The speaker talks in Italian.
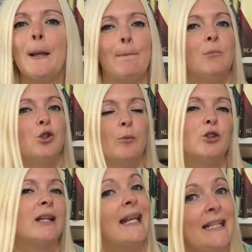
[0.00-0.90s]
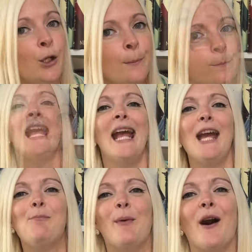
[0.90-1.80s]
molto molto carino.
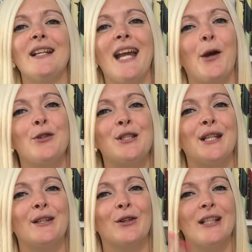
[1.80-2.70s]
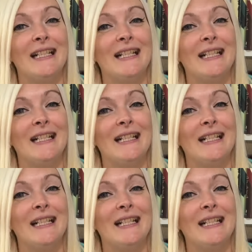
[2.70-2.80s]
E poi è uscito